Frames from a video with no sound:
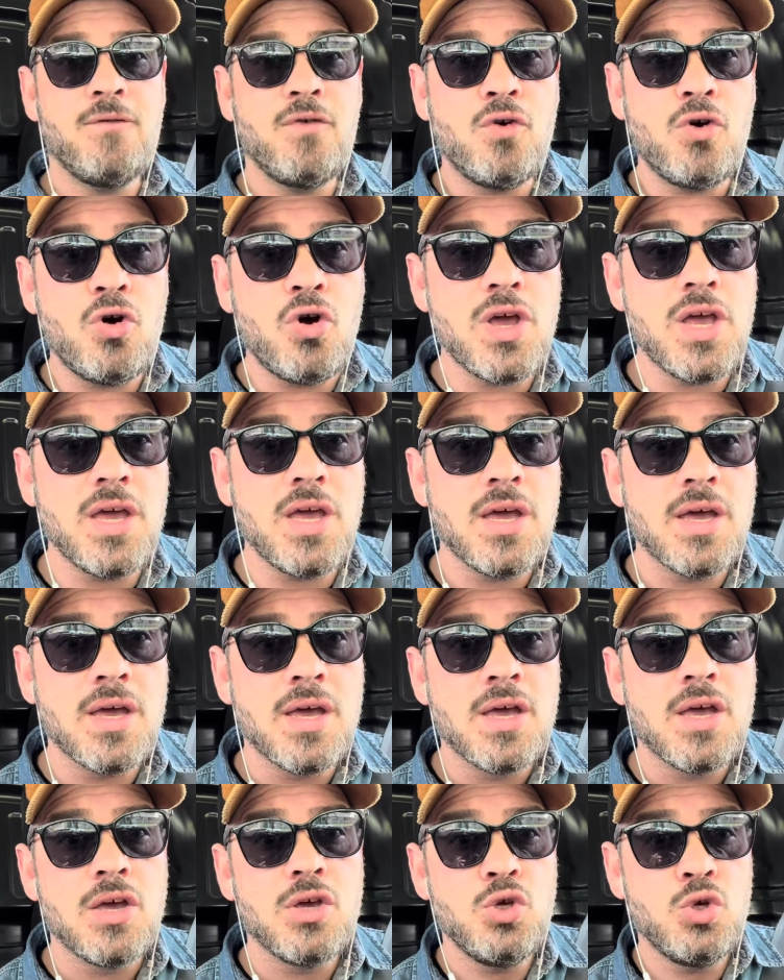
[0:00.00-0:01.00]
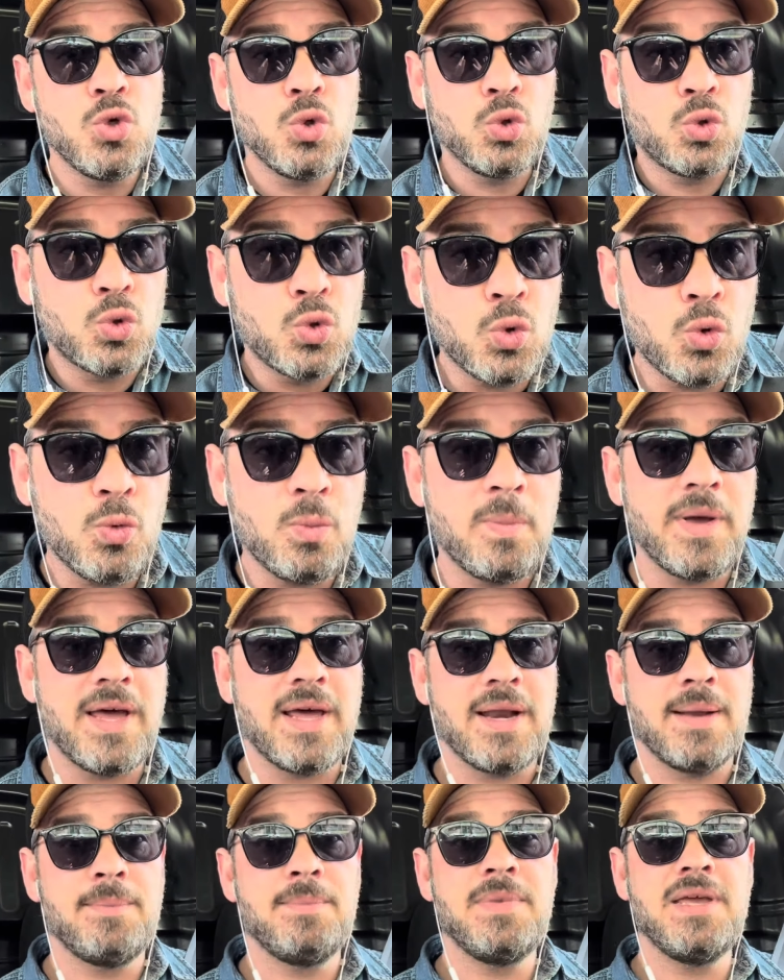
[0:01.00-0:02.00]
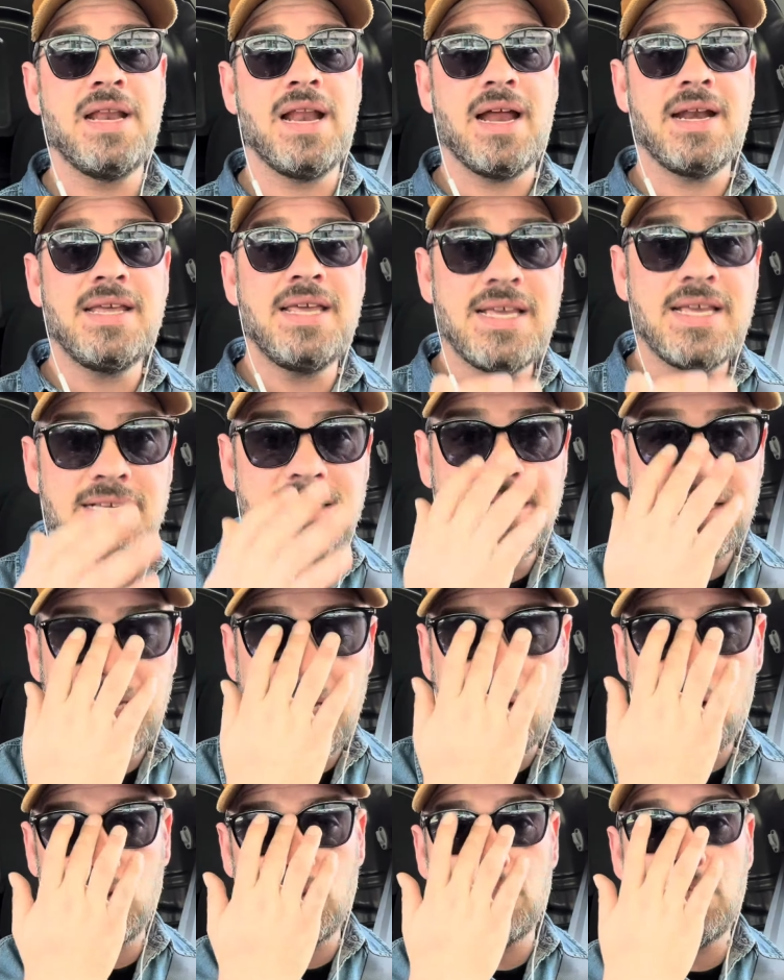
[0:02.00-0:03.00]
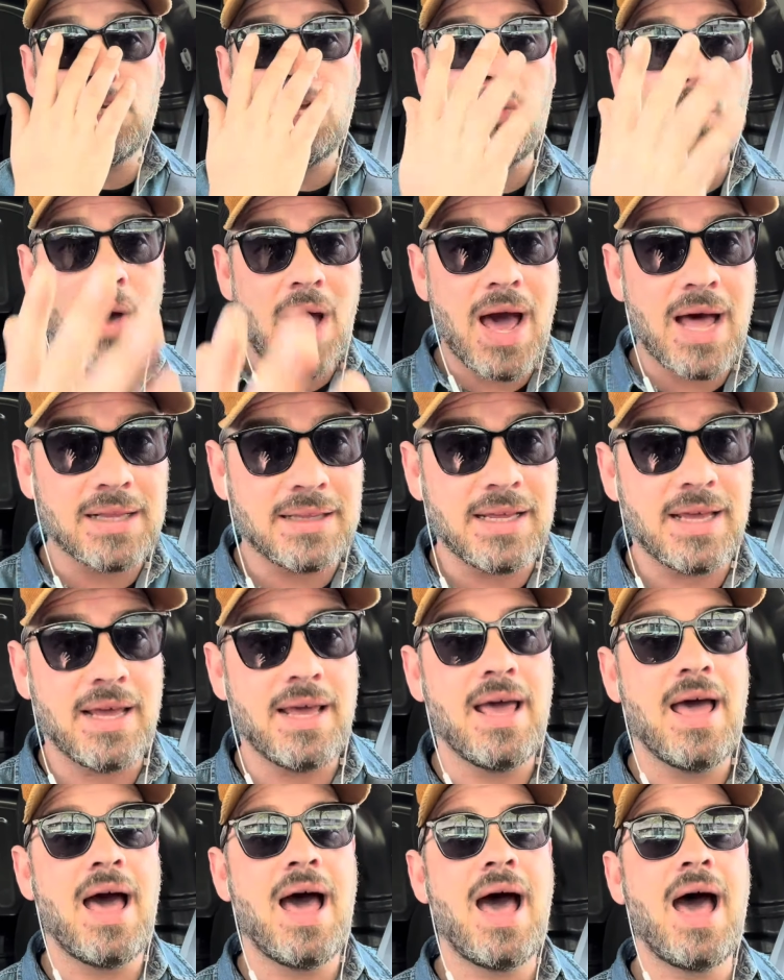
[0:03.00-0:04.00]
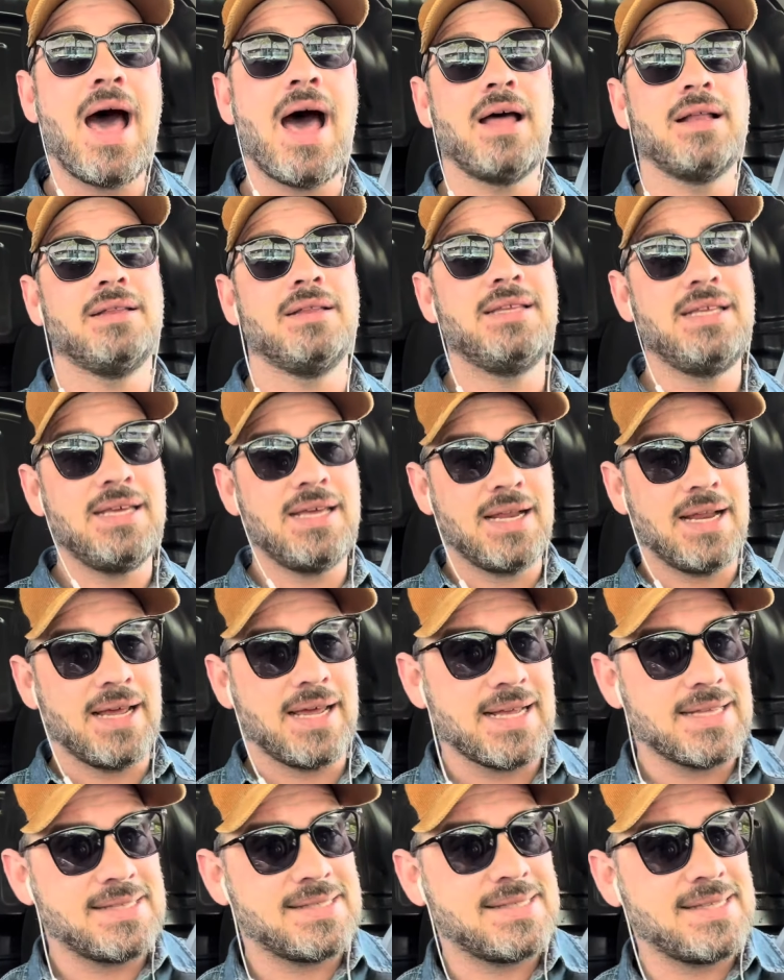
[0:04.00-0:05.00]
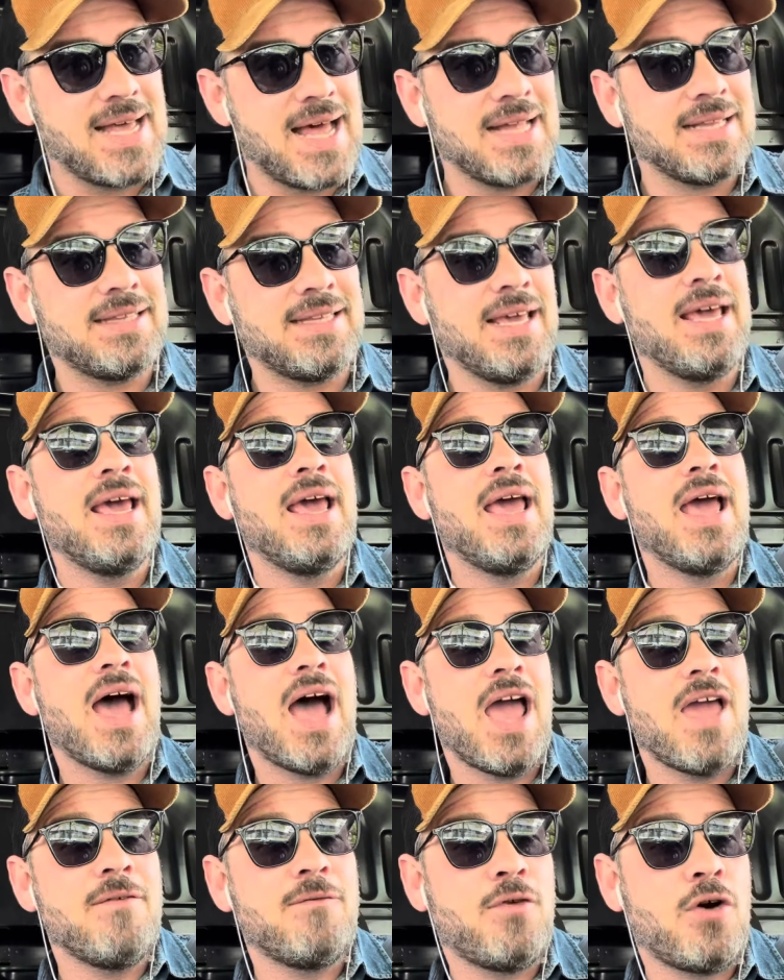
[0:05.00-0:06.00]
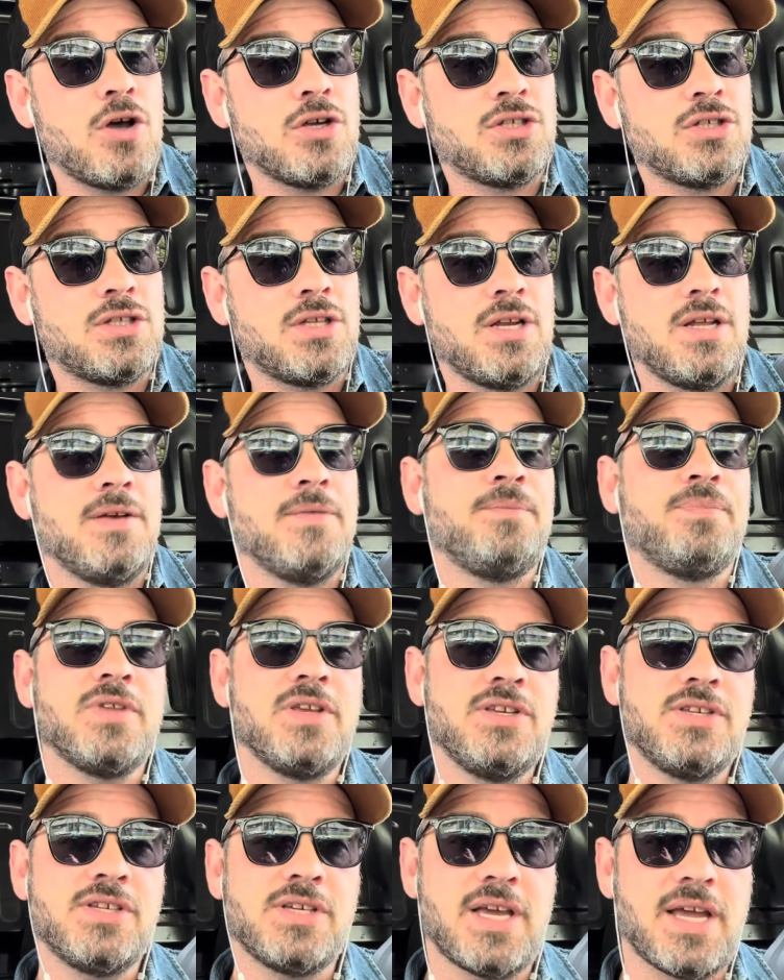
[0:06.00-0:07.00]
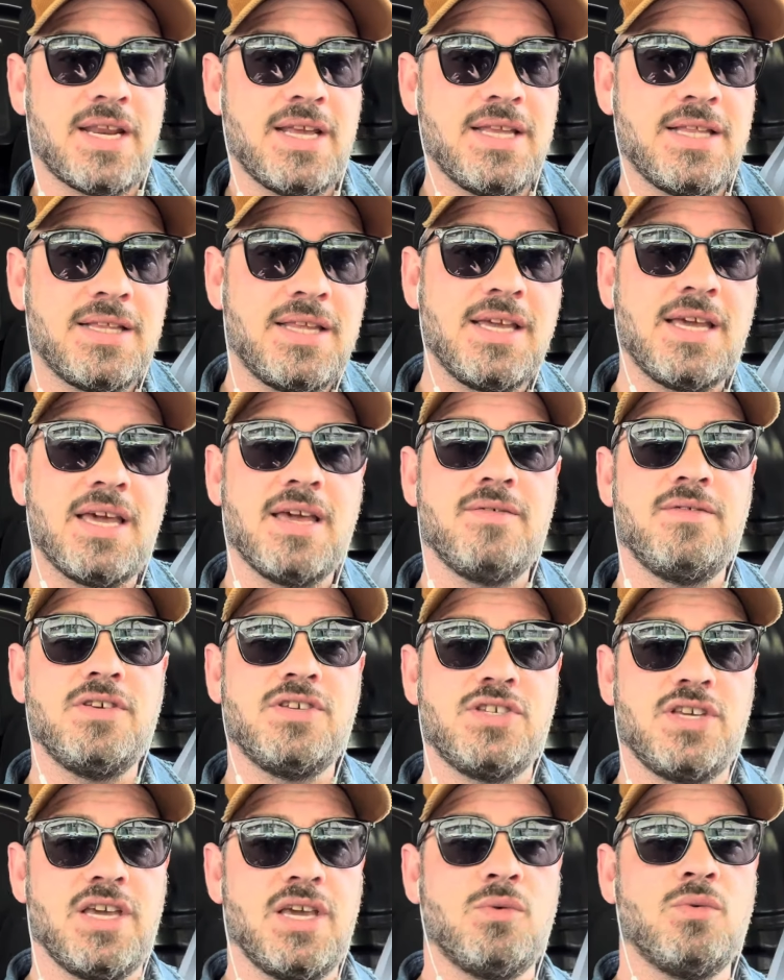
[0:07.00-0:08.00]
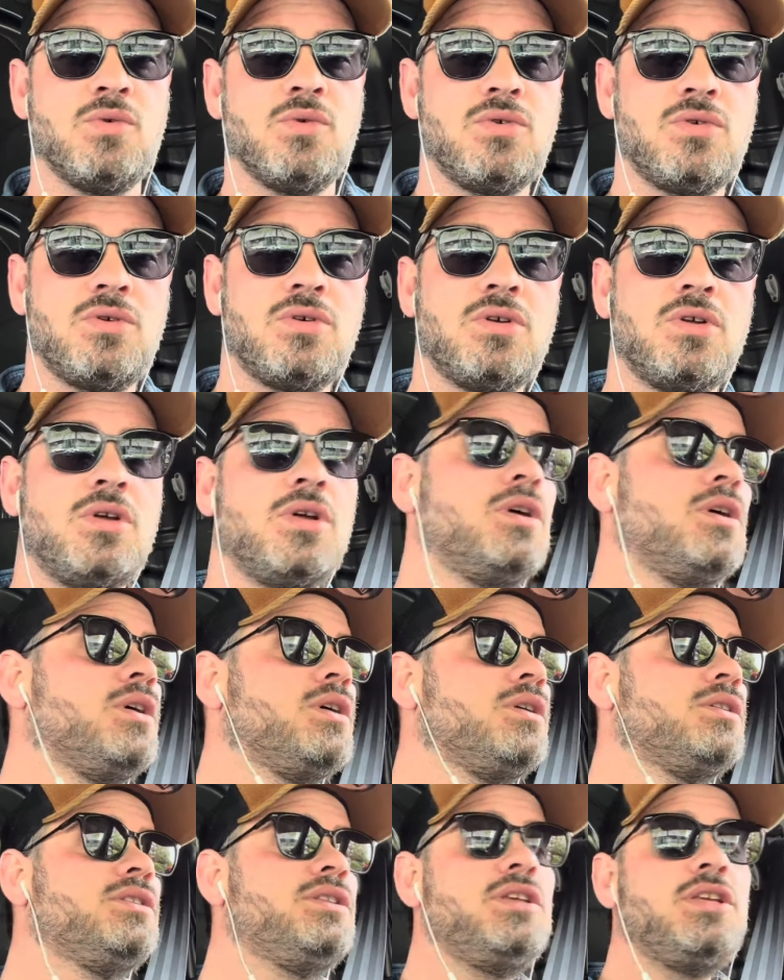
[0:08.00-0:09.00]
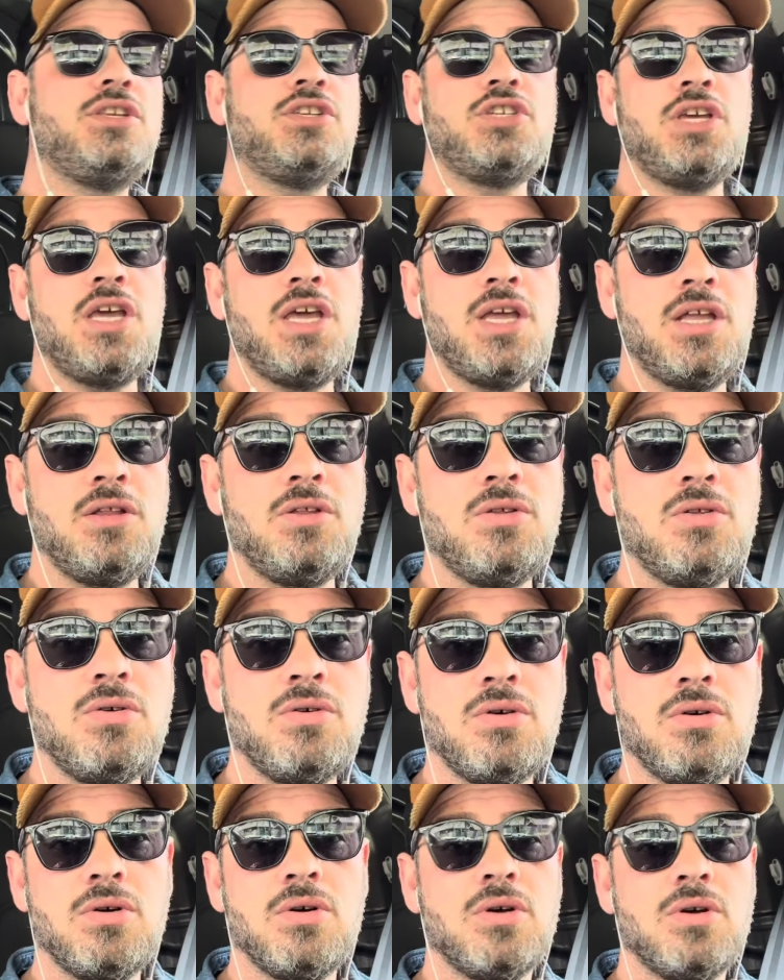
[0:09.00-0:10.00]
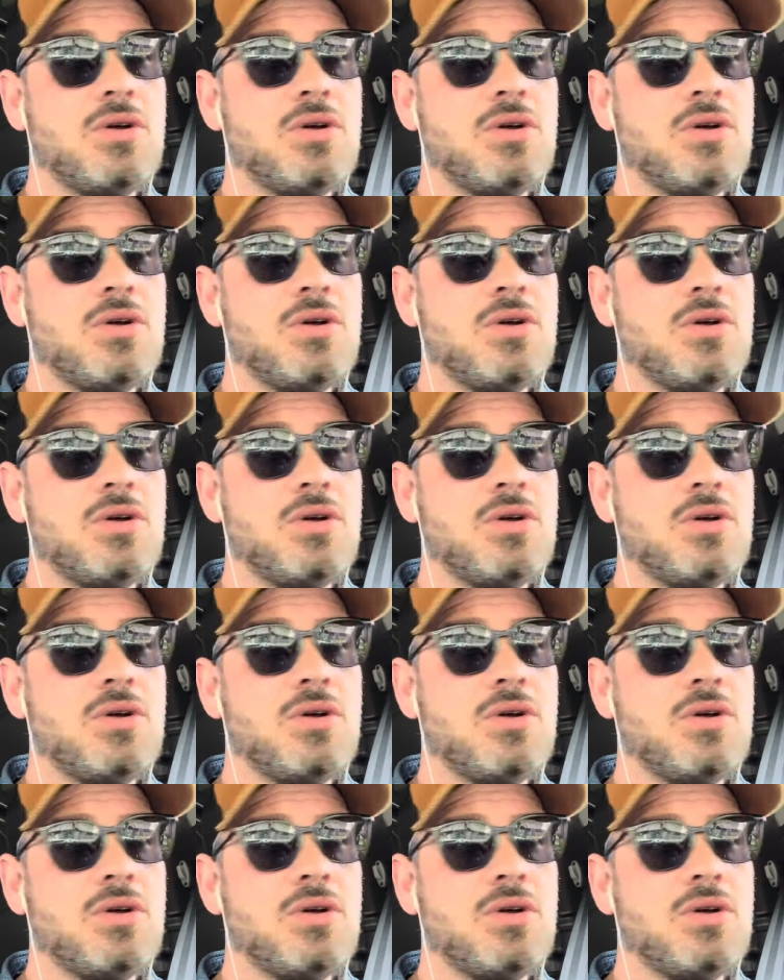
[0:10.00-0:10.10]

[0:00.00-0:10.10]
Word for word: voi youtuber milanisti continuate a dire cazzate ai vostri iscritti che vi seguono dicendo